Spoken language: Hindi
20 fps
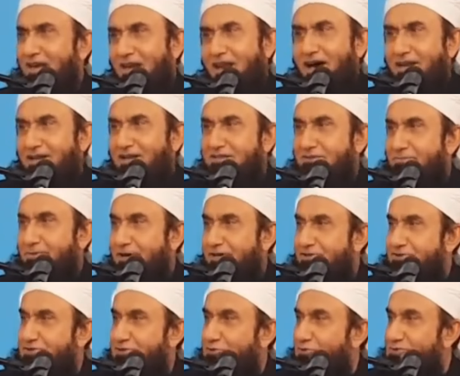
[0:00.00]
लानत
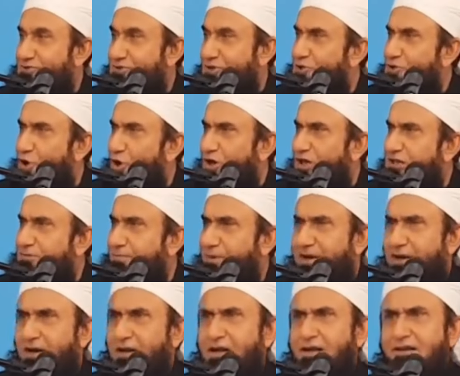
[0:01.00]
भेजती हूँ उसकी दौलत
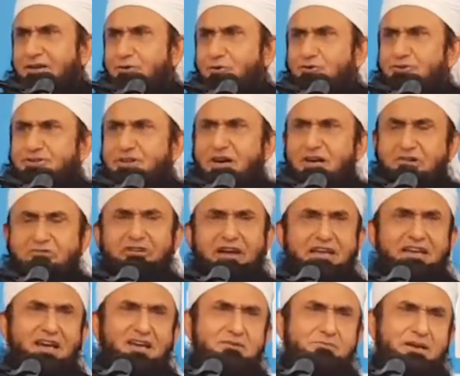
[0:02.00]
पर कि उसका
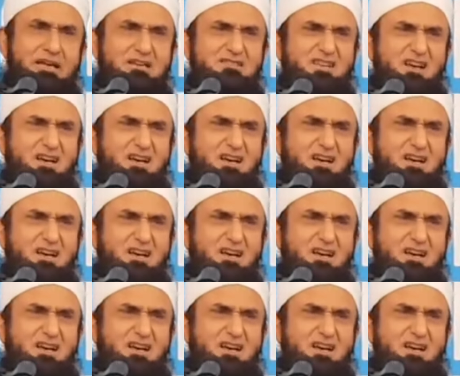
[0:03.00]
रवैया ही मेरे